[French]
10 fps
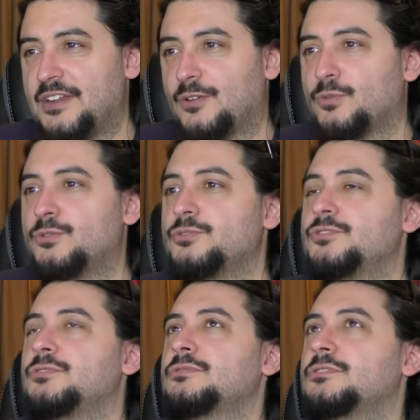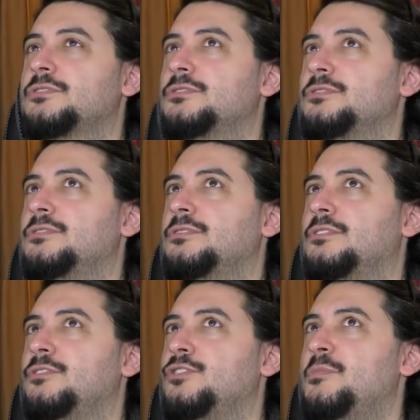conclusion que
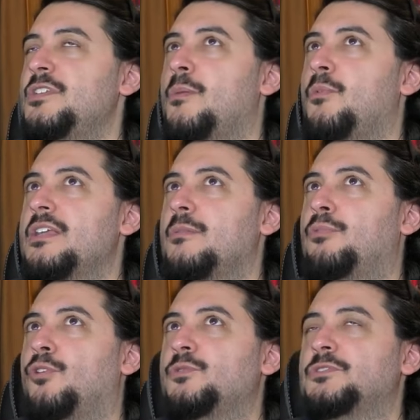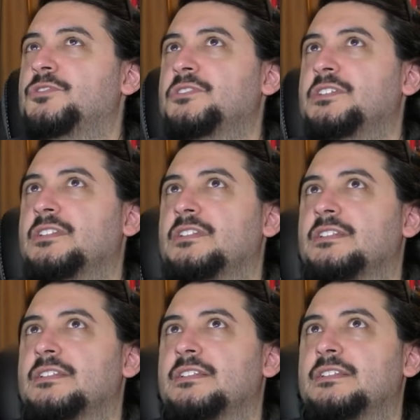le meilleur moyen pour lui de sentir
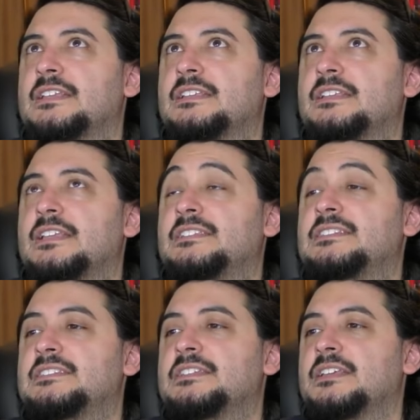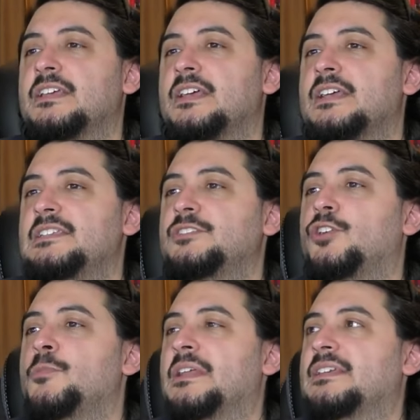exister, c'est
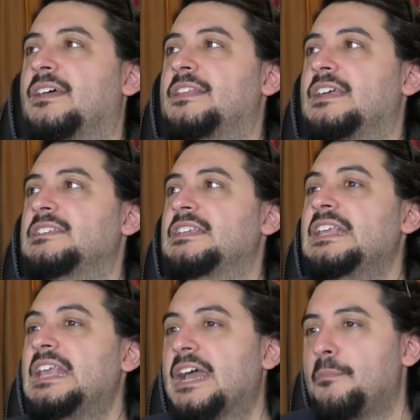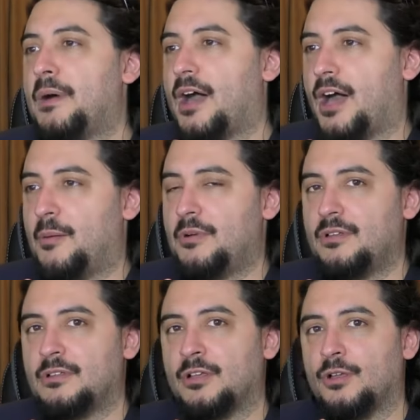de commettre un acte
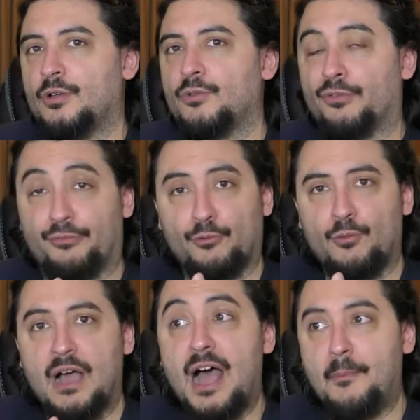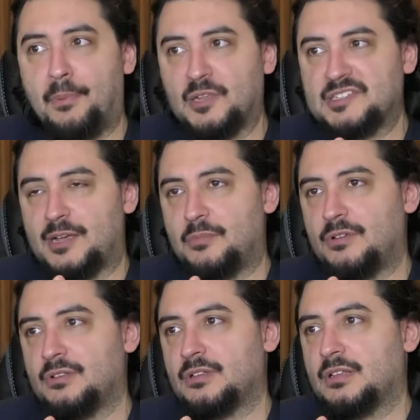irréparable fou,
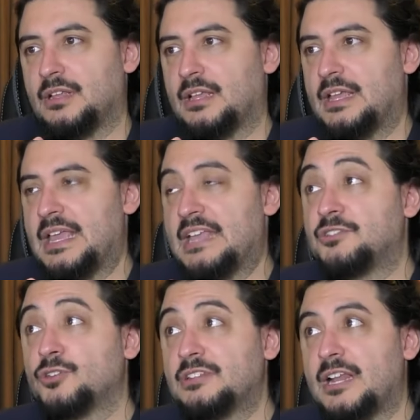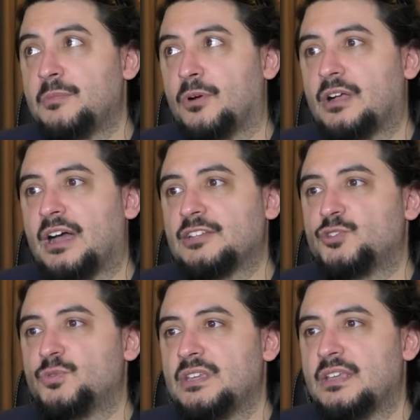impensable, et totalement
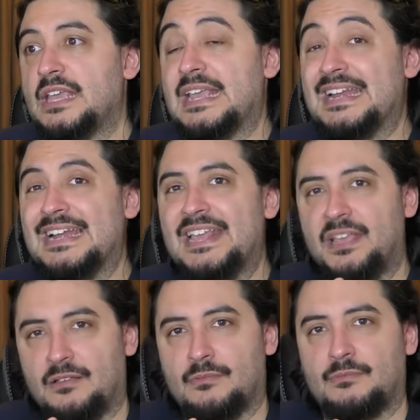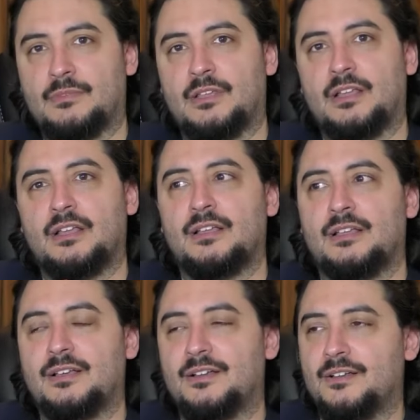gratuit et laid.
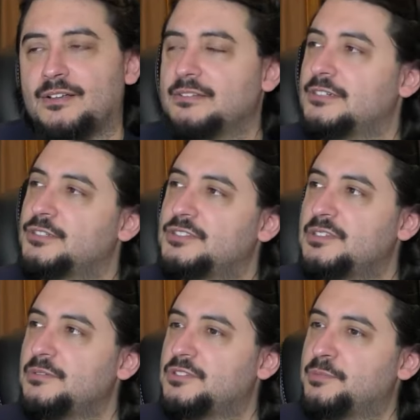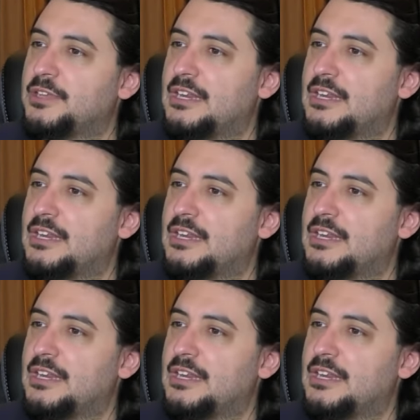Euh, je, ne sais, je sais plus quel